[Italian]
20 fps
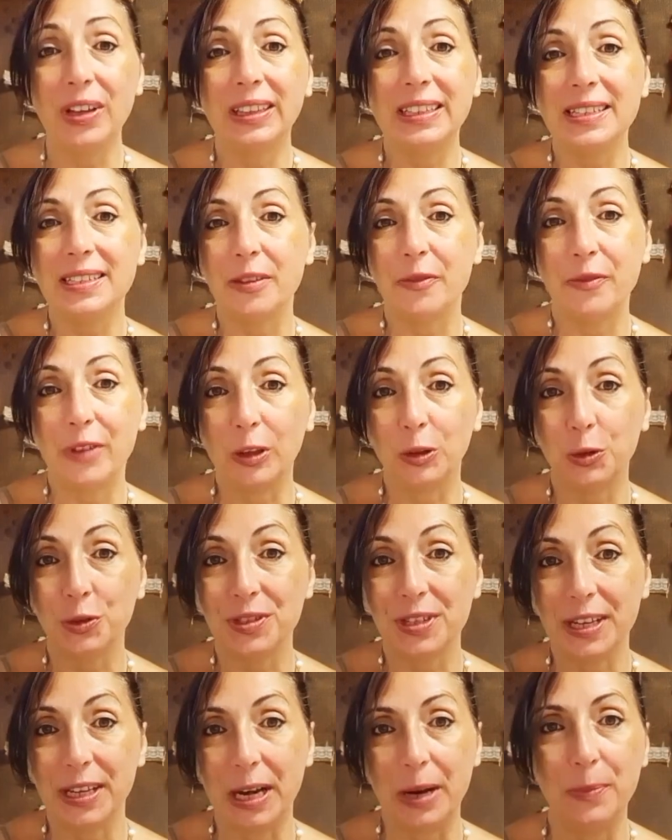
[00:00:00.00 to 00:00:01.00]
Infatti si è
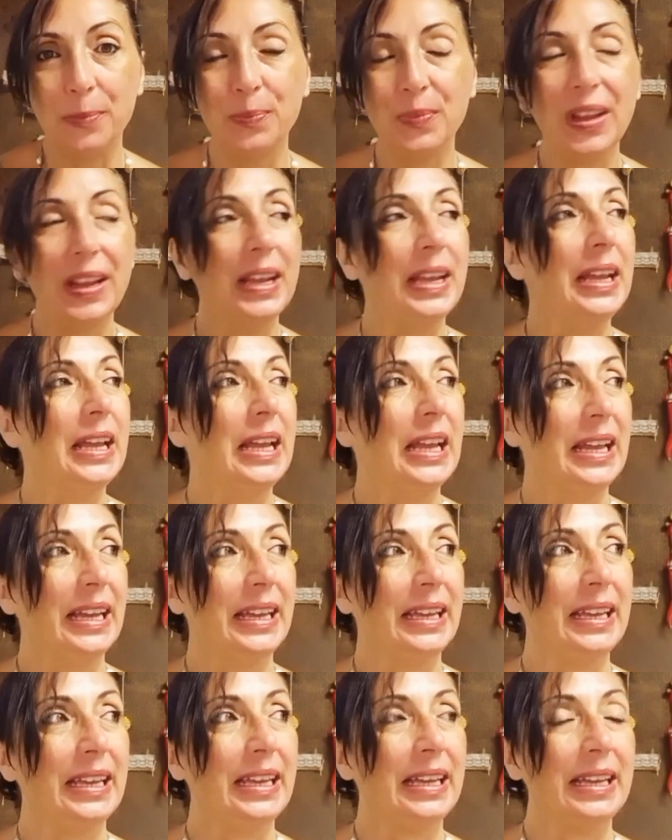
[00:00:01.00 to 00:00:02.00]
fatto sera
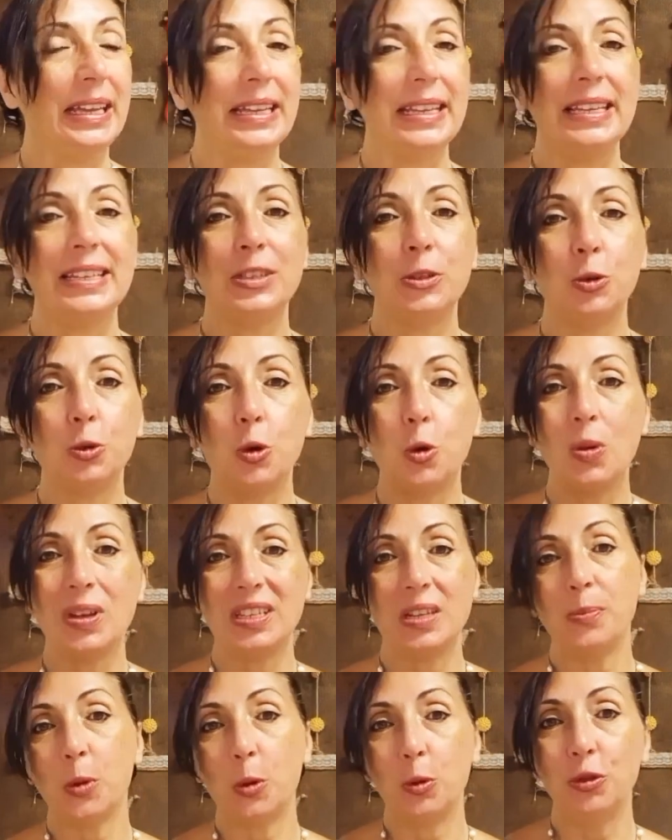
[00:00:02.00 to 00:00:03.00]
e sono
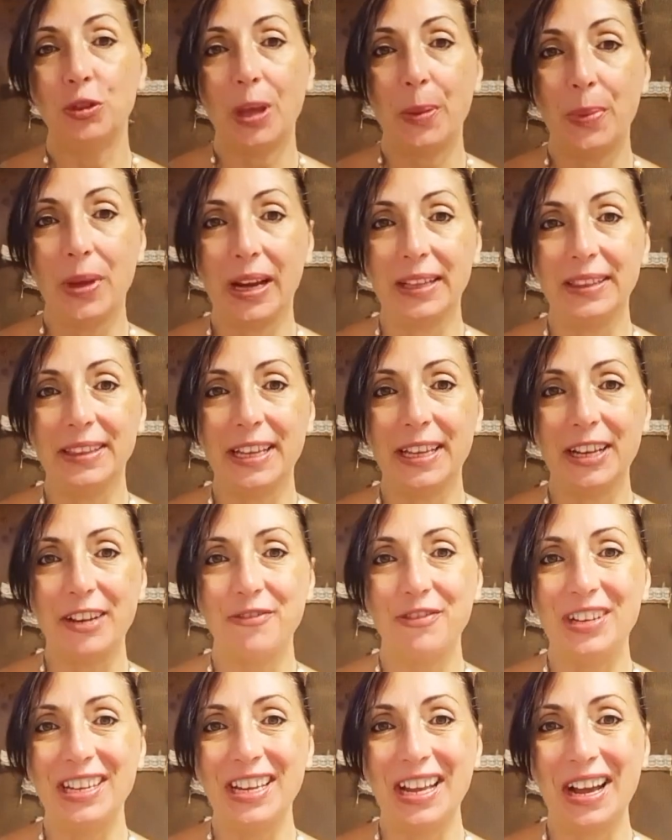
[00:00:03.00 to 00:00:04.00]
quasi pronta per
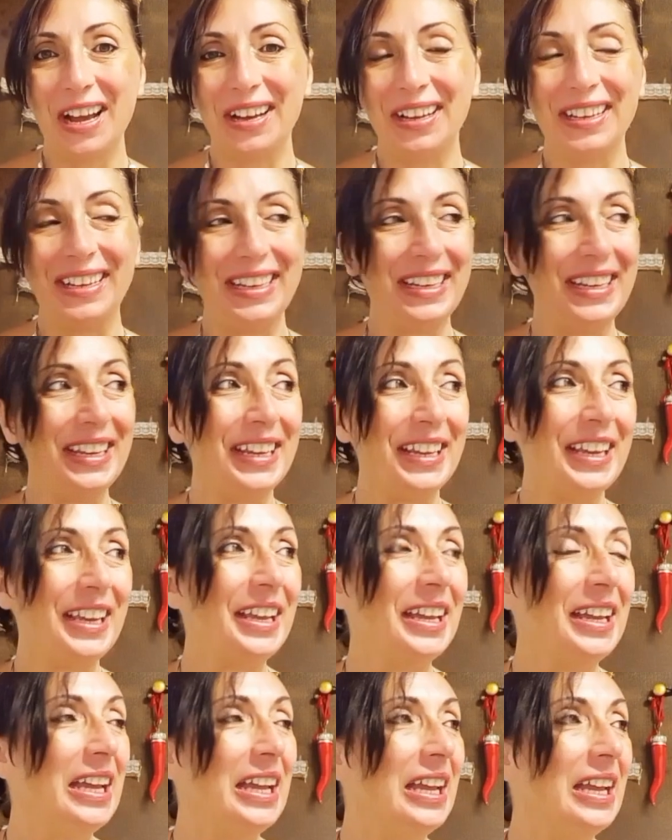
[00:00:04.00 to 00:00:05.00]
andare via
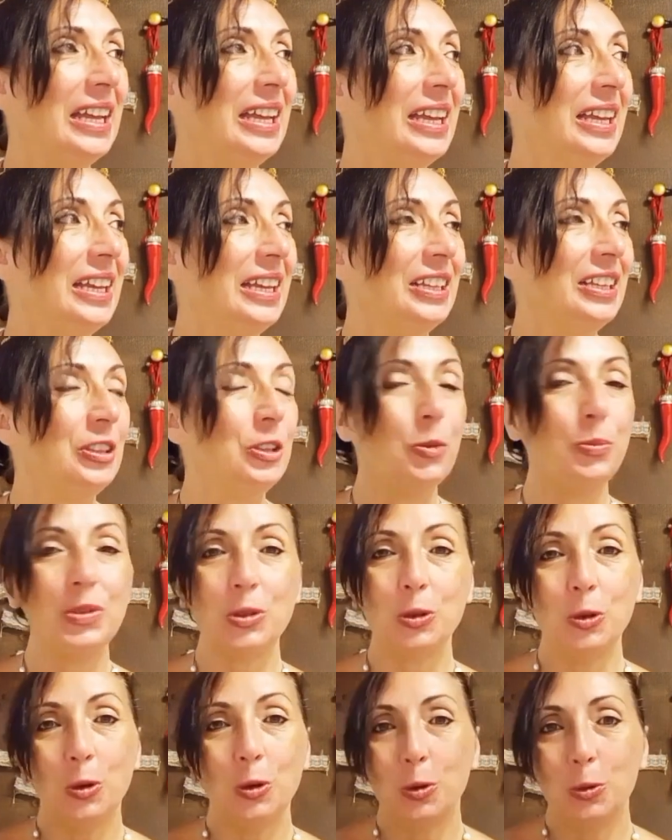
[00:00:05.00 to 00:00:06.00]
e non
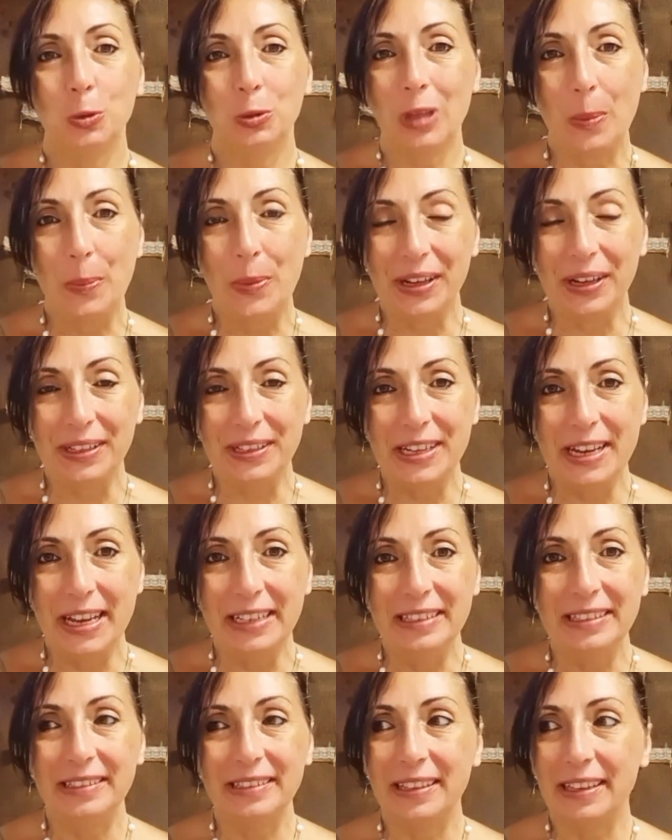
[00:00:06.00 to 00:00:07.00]
mi sono goduta per
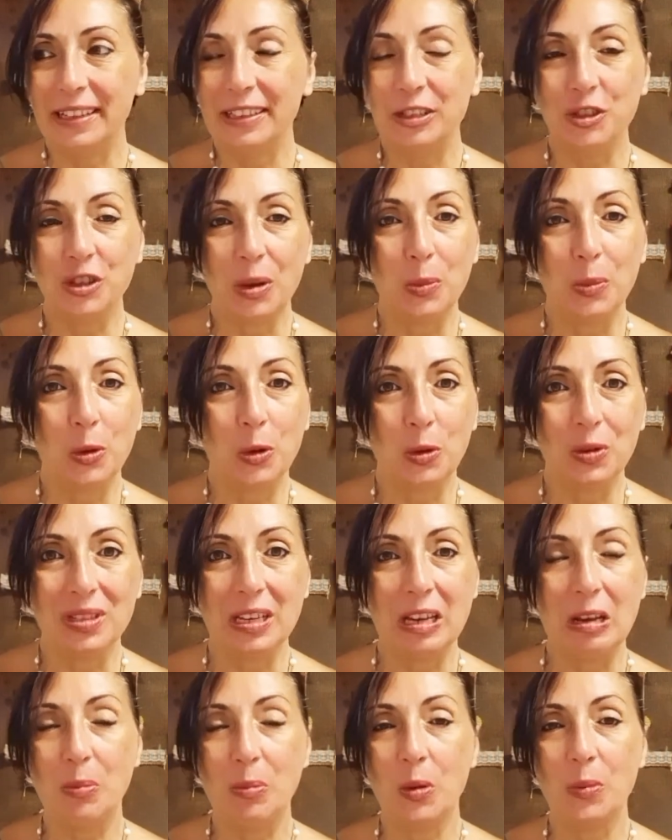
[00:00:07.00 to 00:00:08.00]
niente, diciamo
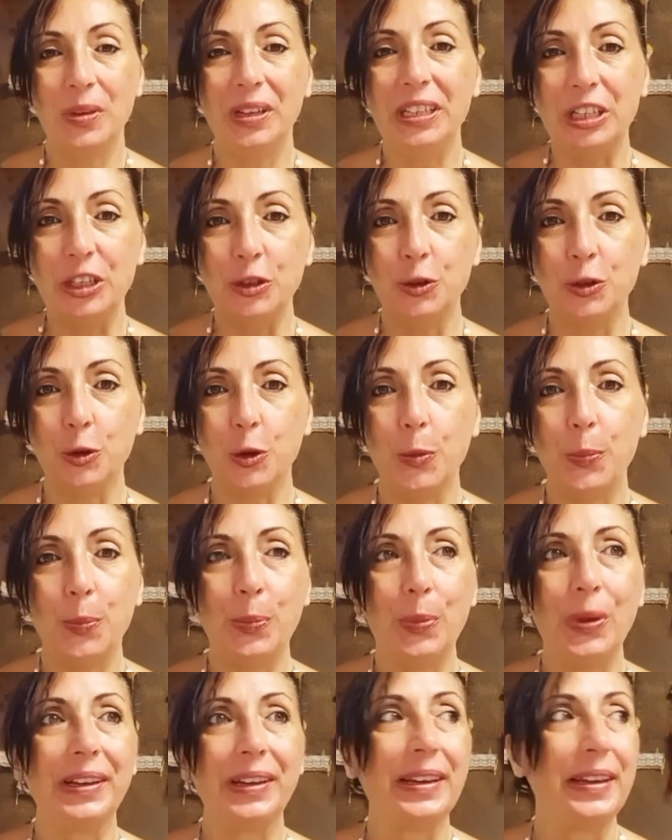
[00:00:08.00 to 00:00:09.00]
così, il pomeriggio
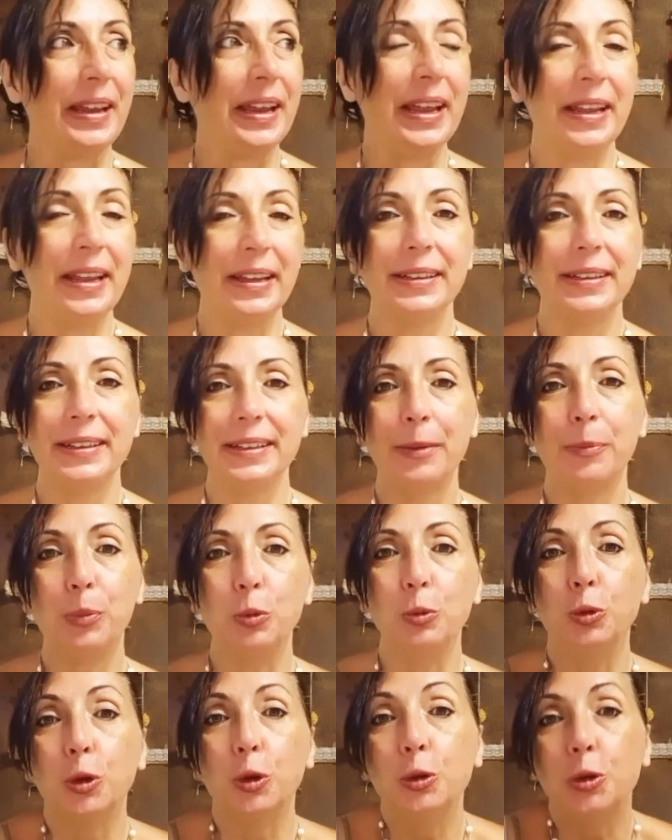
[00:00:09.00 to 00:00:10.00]
perché eh,
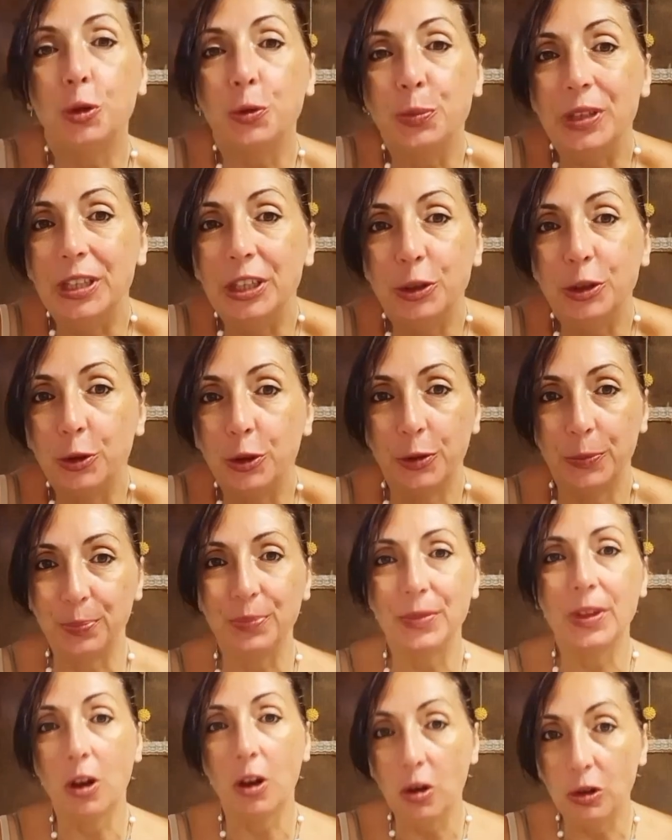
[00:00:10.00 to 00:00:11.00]
appunto ho dormito,
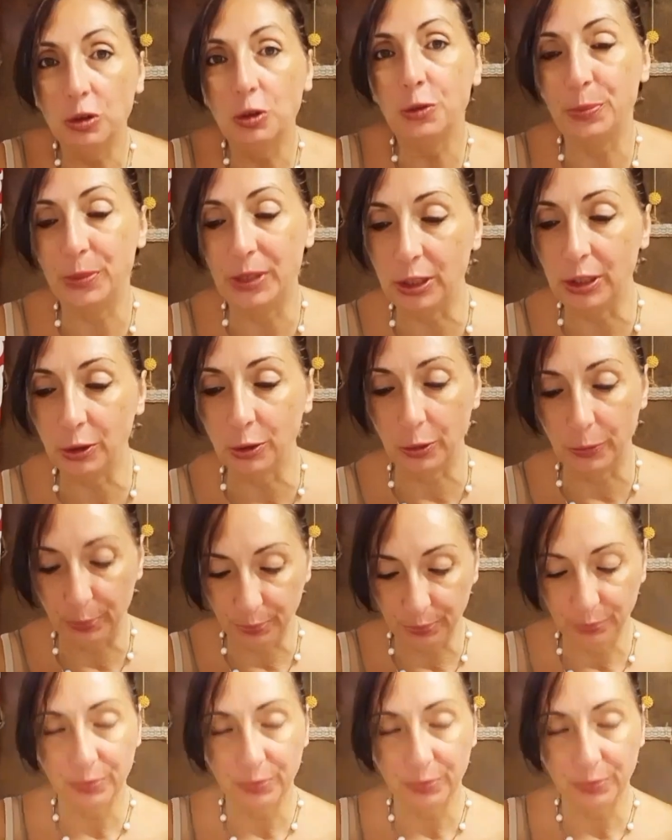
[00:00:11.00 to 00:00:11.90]
ho dormito.